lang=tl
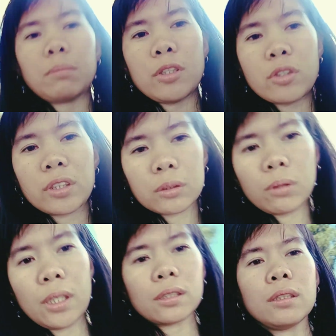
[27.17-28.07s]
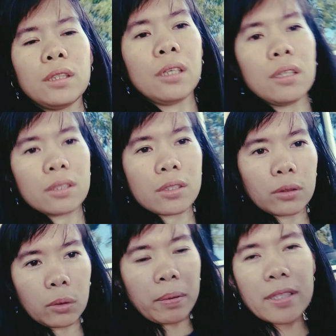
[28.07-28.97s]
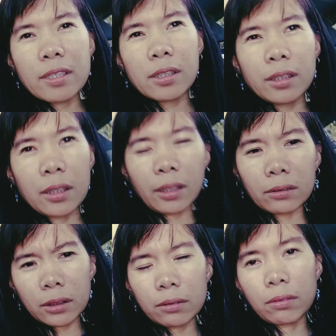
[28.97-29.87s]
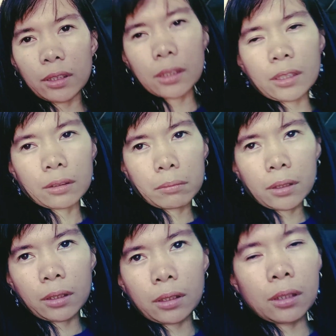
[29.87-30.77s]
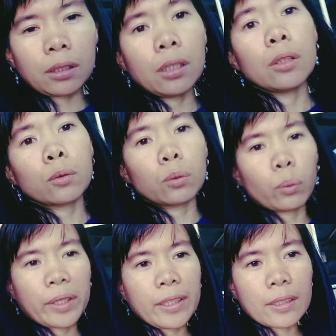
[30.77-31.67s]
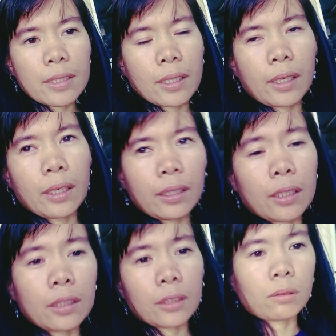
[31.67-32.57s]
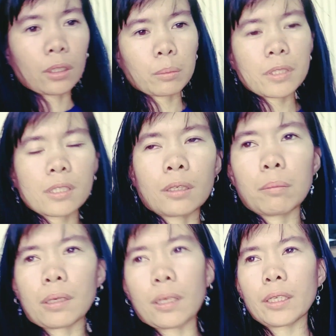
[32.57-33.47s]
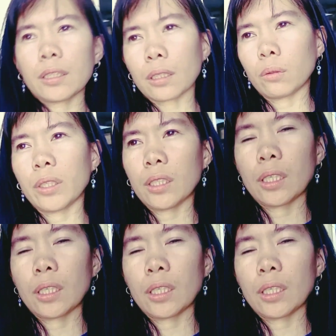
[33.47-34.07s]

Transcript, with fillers: Ma-share ko lang. So, pasensya na di ako nag-vlog ng mga 2 weeks. And dito na kami sa bahay. naka Nakauwi na